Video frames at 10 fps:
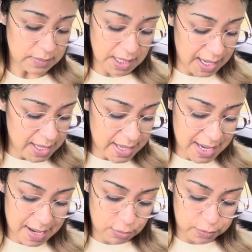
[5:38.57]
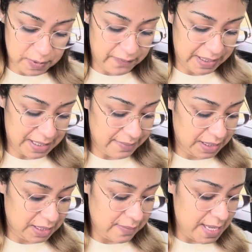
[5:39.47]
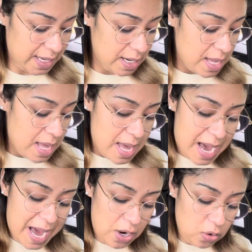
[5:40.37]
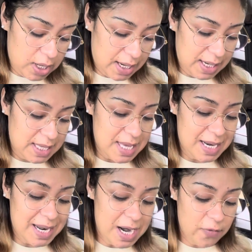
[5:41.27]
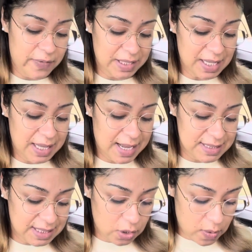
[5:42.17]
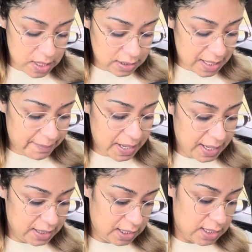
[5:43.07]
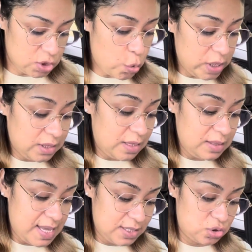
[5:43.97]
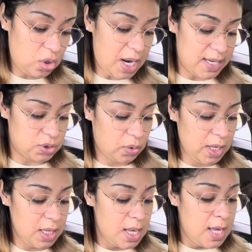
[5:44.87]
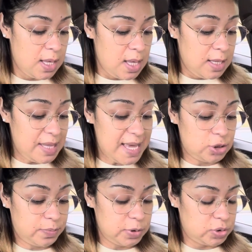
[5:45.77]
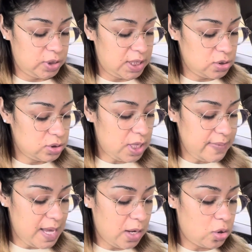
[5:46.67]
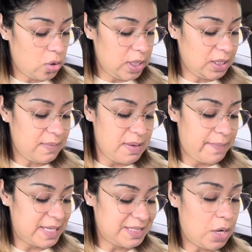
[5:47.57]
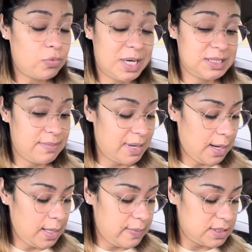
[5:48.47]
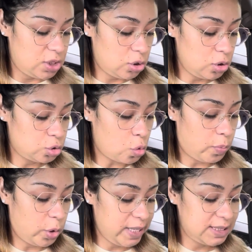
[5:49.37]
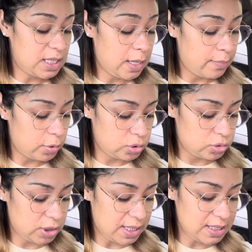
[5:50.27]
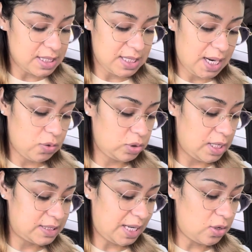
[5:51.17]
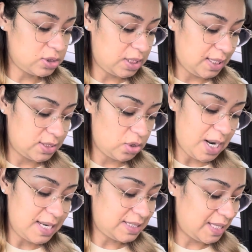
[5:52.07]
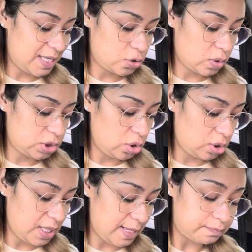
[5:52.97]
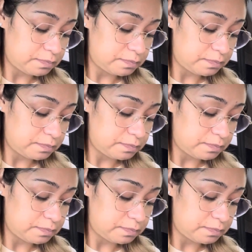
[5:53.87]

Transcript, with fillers: Ahí ya llegamos perfectamente bien a lo que requiere la oferta de gastar 40 para que te descuenten 10 dólares, ¿ok? De hecho, por si ustedes no sabían, Kroger también pasa una semana de vencidos los cupones. Por si ustedes quisieran utilizarlos de 3 dólares, aquí es cuestión de,